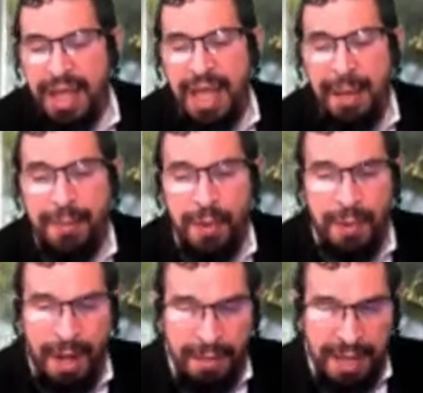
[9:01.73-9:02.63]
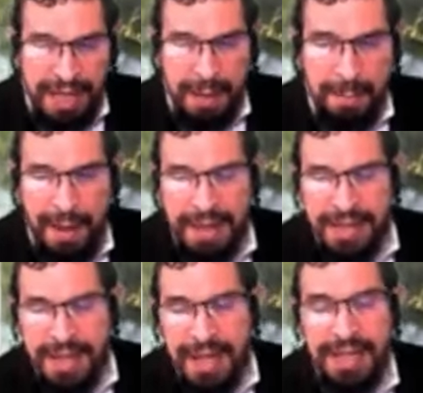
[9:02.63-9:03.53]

es probable que pase